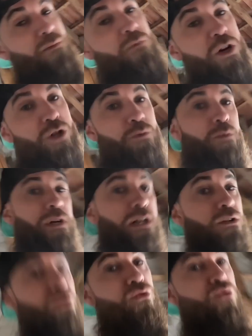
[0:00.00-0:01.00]
même vachement
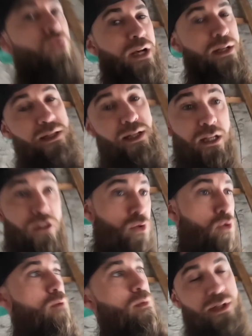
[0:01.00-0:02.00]
bien de tout casser et de
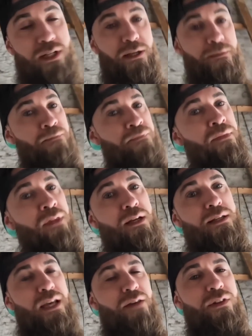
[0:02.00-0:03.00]
tout recommencer.
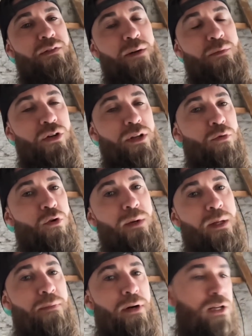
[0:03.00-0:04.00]
Ça évite vraiment les
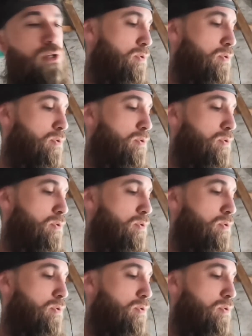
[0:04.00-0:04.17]
problèmes par la